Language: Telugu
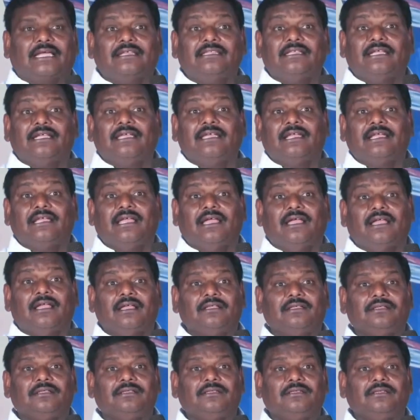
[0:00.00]
దగ్గర
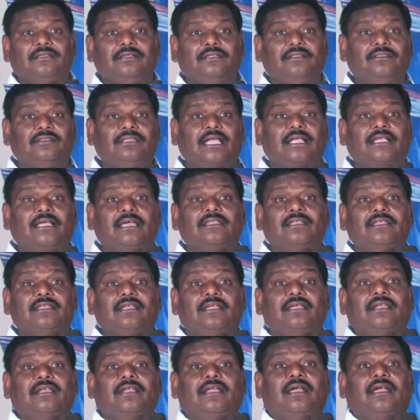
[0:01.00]
దగ్గరగా
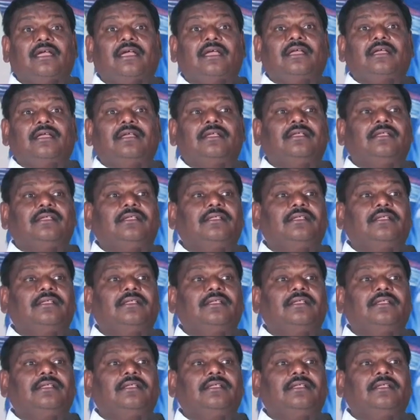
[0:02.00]
దగ్గర దగ్గరగా